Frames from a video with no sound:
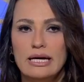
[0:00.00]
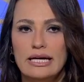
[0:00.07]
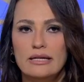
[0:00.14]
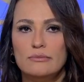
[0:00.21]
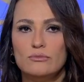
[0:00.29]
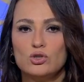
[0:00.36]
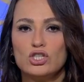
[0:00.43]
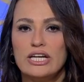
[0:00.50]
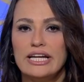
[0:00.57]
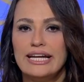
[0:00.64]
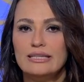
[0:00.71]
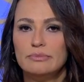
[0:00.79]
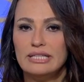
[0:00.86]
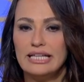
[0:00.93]

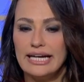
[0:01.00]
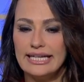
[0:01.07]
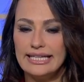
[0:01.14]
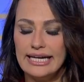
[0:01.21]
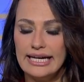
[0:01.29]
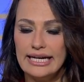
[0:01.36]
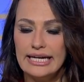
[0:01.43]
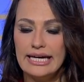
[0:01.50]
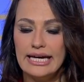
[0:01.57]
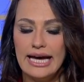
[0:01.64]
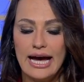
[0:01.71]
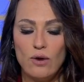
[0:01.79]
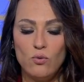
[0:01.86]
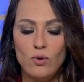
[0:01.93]
المشكلات بتاعتها
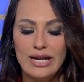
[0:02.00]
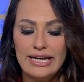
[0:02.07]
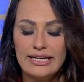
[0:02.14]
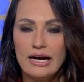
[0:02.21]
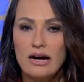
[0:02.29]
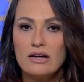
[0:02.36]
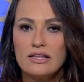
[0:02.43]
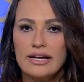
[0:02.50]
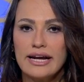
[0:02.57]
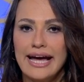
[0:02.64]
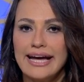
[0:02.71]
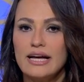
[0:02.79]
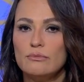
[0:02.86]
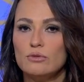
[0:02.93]
اولا اكتر
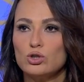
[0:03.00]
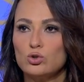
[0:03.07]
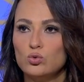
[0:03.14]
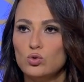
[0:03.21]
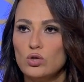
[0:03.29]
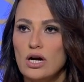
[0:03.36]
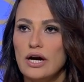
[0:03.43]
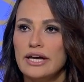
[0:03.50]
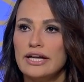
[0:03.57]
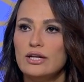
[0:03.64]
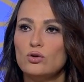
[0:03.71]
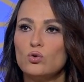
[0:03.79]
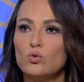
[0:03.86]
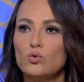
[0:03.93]
حاجه مشهوره
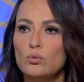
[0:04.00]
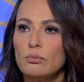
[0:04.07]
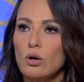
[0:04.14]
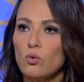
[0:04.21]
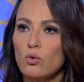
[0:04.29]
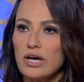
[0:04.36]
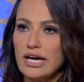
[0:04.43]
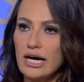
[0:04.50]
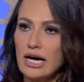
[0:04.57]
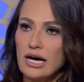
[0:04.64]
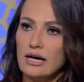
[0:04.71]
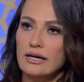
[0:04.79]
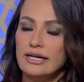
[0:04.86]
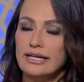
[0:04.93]
انه يكون
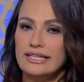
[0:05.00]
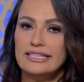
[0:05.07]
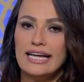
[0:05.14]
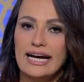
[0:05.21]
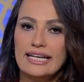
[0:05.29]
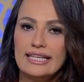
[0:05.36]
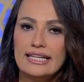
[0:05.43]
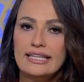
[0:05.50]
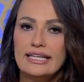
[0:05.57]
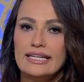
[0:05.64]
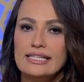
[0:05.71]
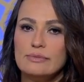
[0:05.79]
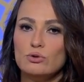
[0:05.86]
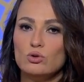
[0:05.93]
موقعها لتحت حتى
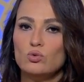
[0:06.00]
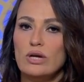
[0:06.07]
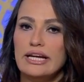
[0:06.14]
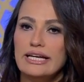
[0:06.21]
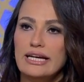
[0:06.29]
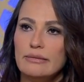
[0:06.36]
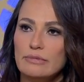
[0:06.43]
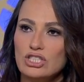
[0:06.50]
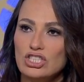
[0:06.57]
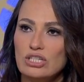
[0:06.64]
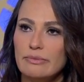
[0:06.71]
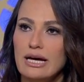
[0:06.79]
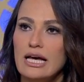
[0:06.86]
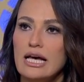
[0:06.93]
الناس بتقول عليها
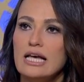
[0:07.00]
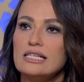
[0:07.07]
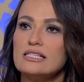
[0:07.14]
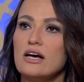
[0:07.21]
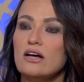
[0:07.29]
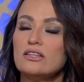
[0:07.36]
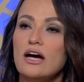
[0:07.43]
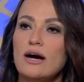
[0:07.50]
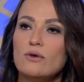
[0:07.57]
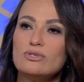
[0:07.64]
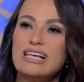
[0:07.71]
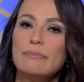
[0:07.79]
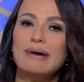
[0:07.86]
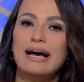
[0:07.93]
المشيمه ساقطه ساقطه او
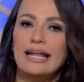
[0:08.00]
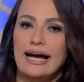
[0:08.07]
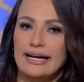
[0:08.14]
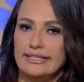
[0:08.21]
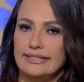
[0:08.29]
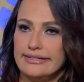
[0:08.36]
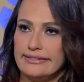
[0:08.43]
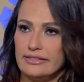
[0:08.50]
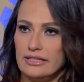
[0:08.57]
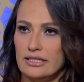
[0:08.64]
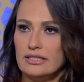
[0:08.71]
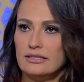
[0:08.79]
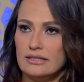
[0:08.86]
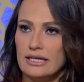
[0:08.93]
سابقه العيل
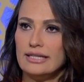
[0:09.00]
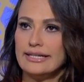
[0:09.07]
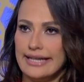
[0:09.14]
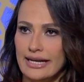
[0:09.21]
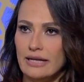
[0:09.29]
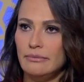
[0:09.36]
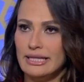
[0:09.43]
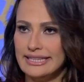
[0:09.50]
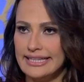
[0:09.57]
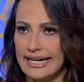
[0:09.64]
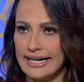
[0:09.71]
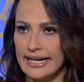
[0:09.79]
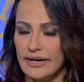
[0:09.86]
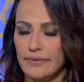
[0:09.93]
يعني مم. ده الكلمه
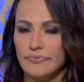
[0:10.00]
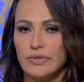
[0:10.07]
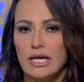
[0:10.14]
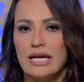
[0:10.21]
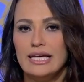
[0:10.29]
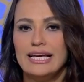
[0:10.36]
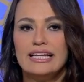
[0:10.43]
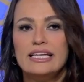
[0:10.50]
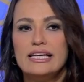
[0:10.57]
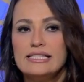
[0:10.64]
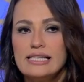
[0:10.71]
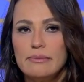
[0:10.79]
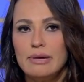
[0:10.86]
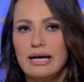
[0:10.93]
الدارجه يعني ايه
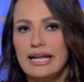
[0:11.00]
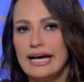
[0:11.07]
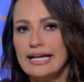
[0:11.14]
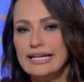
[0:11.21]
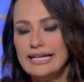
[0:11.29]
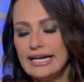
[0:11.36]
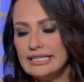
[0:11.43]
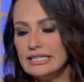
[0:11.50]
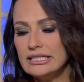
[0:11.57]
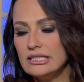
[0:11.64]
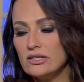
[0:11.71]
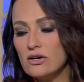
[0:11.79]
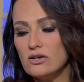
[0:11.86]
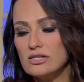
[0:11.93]
سابقه العيل يعني ان
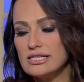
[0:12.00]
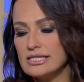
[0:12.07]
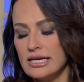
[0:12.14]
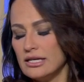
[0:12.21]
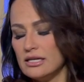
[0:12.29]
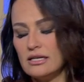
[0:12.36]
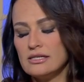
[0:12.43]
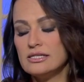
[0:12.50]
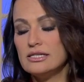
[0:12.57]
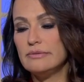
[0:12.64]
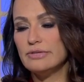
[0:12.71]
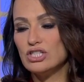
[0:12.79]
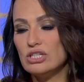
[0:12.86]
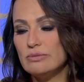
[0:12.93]
الراس ان قصدي
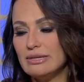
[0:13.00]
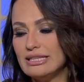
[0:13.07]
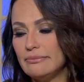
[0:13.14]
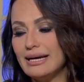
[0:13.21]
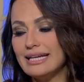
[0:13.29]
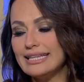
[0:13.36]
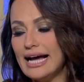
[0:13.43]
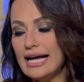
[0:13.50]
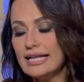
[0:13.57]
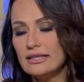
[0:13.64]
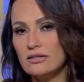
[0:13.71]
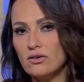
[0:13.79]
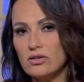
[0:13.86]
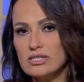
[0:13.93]
المشيمه تبقى
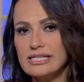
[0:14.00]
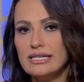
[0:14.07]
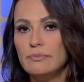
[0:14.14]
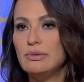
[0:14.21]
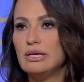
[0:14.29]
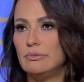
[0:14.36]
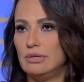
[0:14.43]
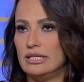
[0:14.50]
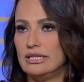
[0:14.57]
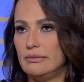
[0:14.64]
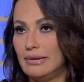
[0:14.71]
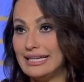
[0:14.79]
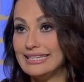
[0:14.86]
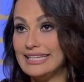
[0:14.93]
تحت راس البيبي
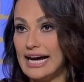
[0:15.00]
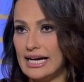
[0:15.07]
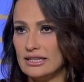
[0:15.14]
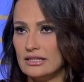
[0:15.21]
تبقى لتحت